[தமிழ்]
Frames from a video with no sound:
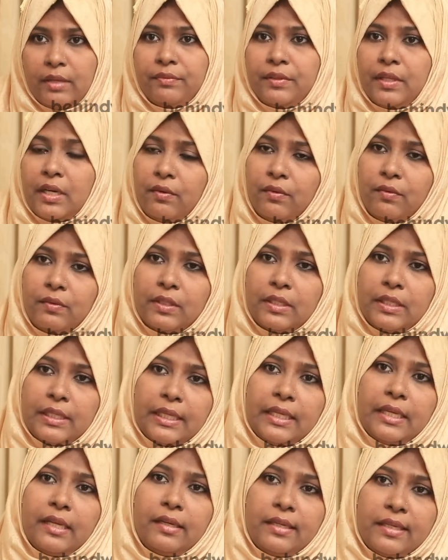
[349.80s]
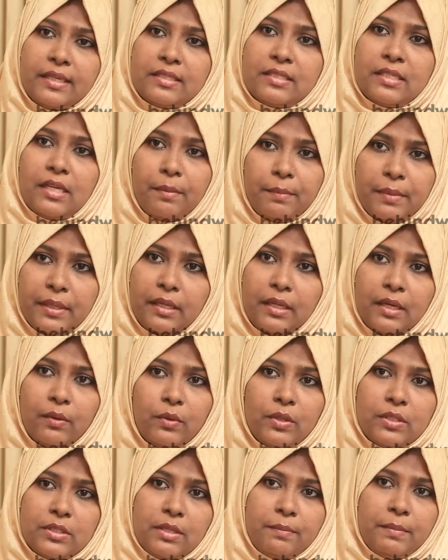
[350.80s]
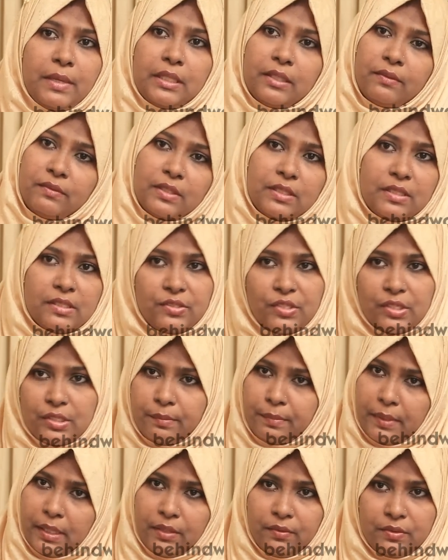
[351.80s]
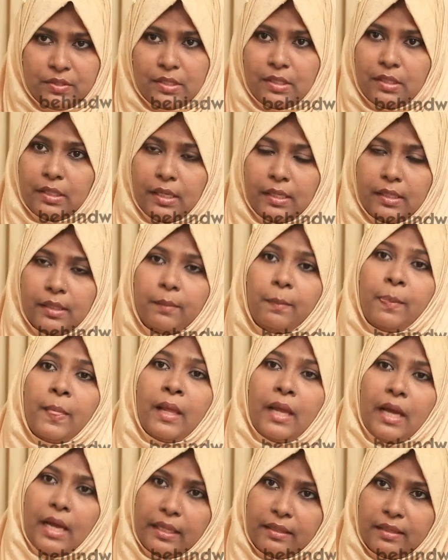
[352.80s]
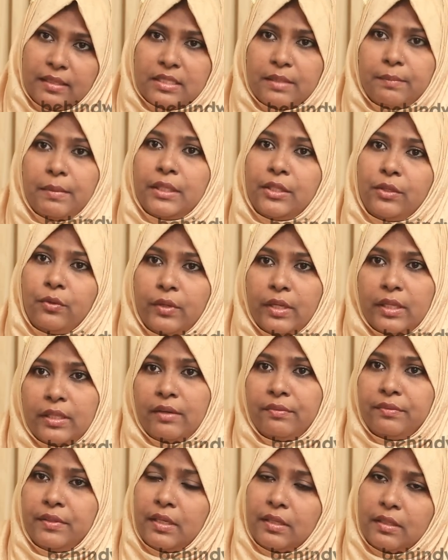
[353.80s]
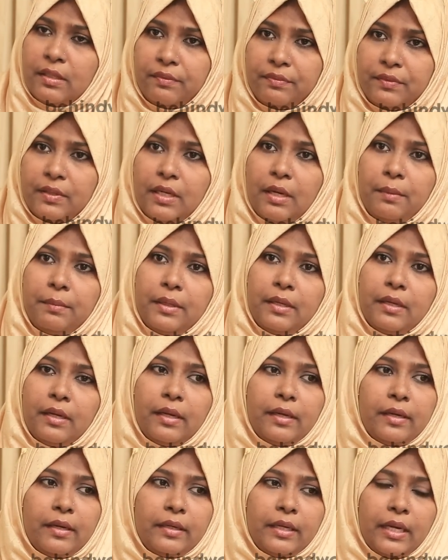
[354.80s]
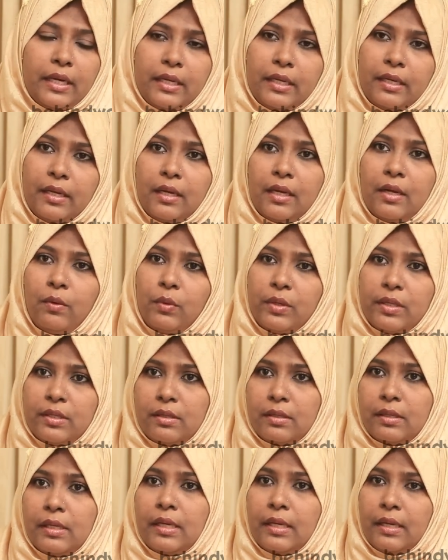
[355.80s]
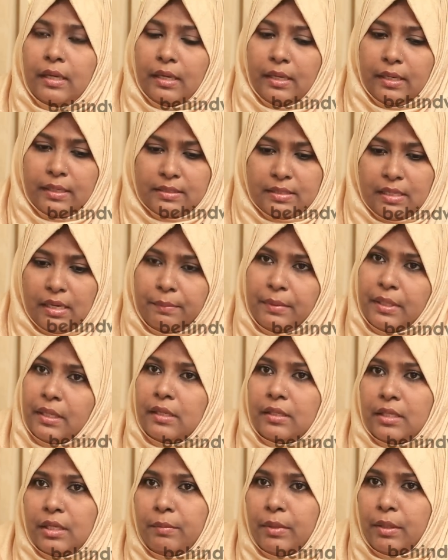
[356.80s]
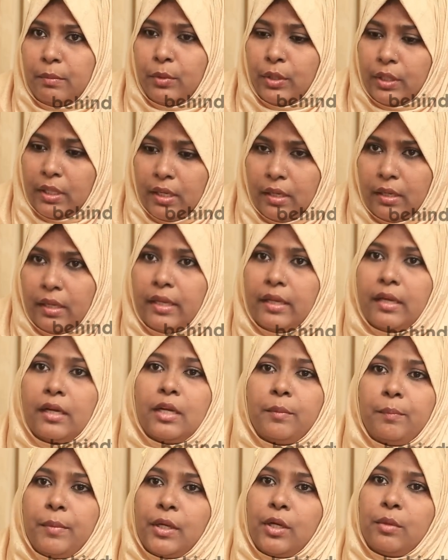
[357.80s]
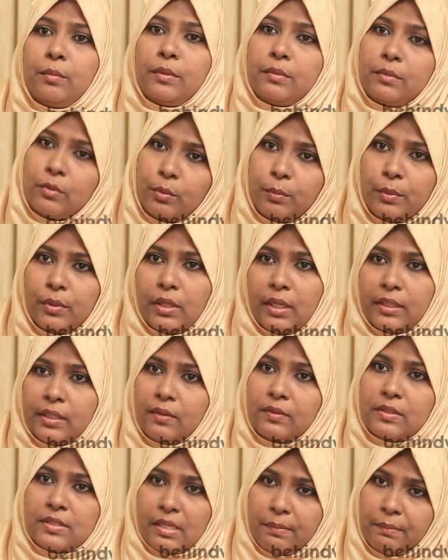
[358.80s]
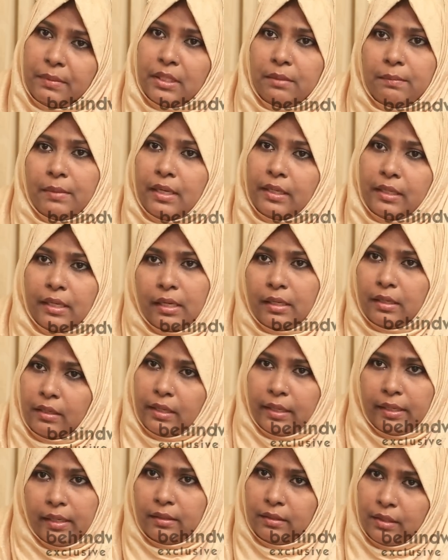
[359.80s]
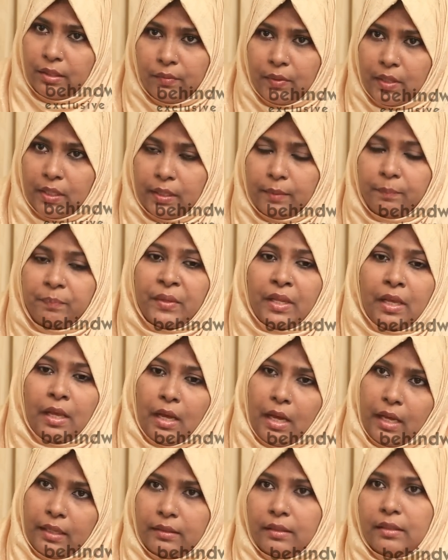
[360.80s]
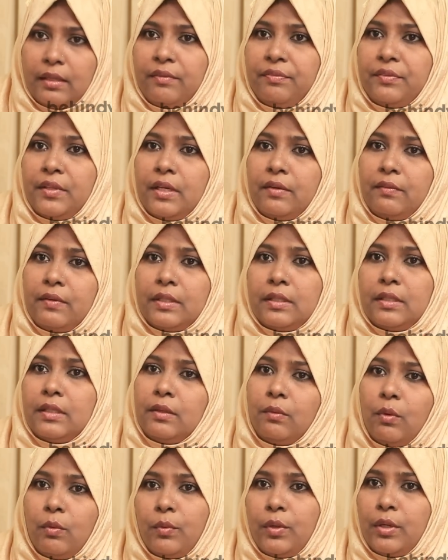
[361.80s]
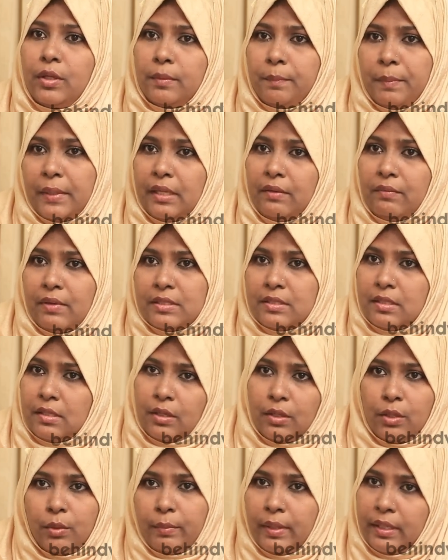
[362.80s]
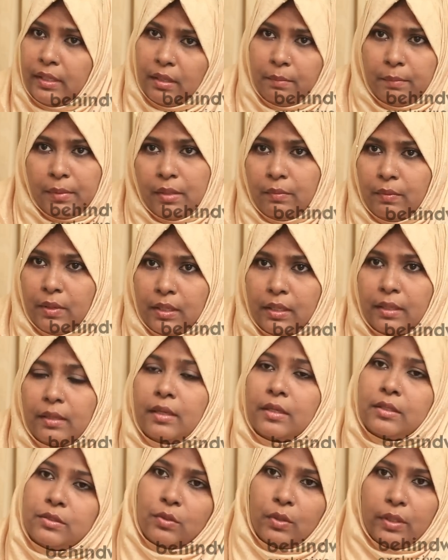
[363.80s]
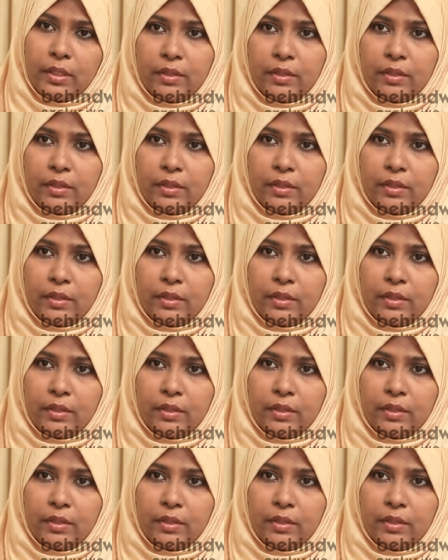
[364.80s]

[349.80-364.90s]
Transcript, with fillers: தப்தர் அவர் வந்து டிஎன்இஜே e அப்படிங்கிற ஒரு ஜமாத்தை வந்து ரிஜிஸ்ட்ரேஷன் பண்ணி வச்சிருந்தாரு அந்த ஜமாத்தினுடைய தப்தர் தப்தர் அப்படின்னா என்னன்னு கேட்டிங்கனாக்கா ஒரு இஸ்லாமியர்கள் திருமணம் முடிக்கிறாங்கன்னா இரண்டு பக்கமும் குபுல் அதாவது சம்மதமானு கேட்டு கையெழுத்திடுவாங்க அந்த தஃப்தரை வந்து ஒவ்வொரு பள்ளிவாசல்களையும் மெயின்டைன் பண்ணுவாங்க ஸோ